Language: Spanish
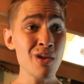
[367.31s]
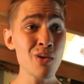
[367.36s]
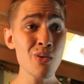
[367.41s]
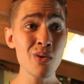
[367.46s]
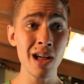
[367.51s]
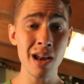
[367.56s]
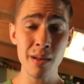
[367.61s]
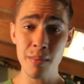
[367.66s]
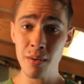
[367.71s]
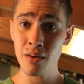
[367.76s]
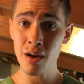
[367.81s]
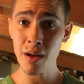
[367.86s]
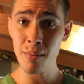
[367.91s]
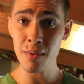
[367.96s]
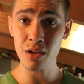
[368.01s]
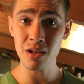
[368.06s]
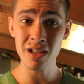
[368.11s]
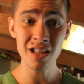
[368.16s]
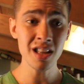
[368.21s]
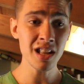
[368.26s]
nunca le pegó una
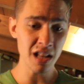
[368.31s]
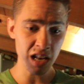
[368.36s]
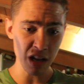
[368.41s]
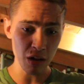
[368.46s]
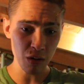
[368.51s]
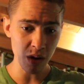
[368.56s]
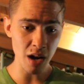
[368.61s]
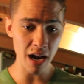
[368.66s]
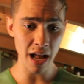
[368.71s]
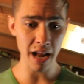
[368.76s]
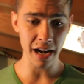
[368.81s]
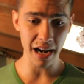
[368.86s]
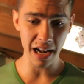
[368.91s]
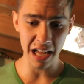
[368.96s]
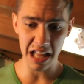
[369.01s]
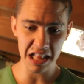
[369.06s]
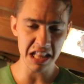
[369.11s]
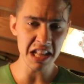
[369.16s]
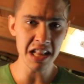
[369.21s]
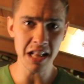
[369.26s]
pelotita y tiene todas las
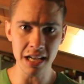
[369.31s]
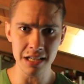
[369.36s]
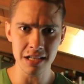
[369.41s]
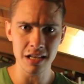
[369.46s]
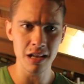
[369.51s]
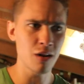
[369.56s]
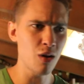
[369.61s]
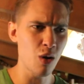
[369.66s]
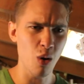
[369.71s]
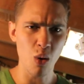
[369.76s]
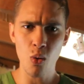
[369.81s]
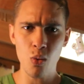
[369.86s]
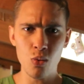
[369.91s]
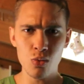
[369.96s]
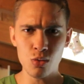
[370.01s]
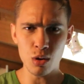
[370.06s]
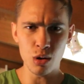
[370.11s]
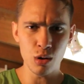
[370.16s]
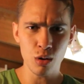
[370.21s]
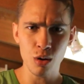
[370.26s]
raquetitas y el
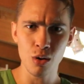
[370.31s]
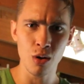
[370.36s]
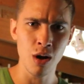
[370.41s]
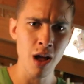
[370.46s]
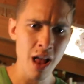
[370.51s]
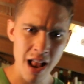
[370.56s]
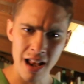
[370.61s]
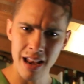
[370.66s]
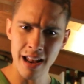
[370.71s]
conjunto y todo,